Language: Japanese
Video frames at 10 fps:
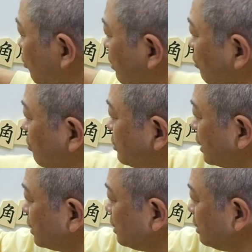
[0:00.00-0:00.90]
駒を
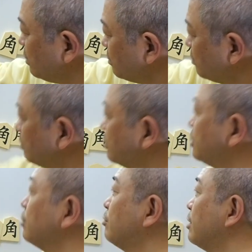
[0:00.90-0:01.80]
させない
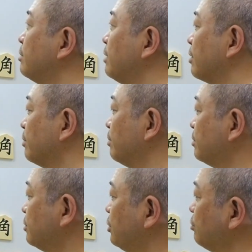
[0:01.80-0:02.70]
捨て駒、まあ、
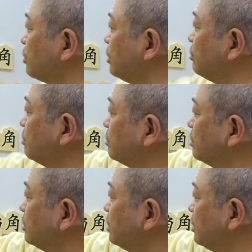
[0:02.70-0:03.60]
2四金と。
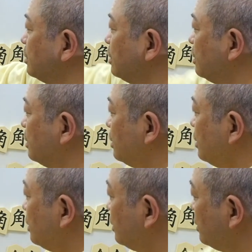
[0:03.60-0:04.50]

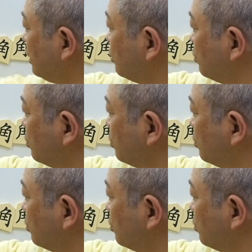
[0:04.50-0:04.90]
で、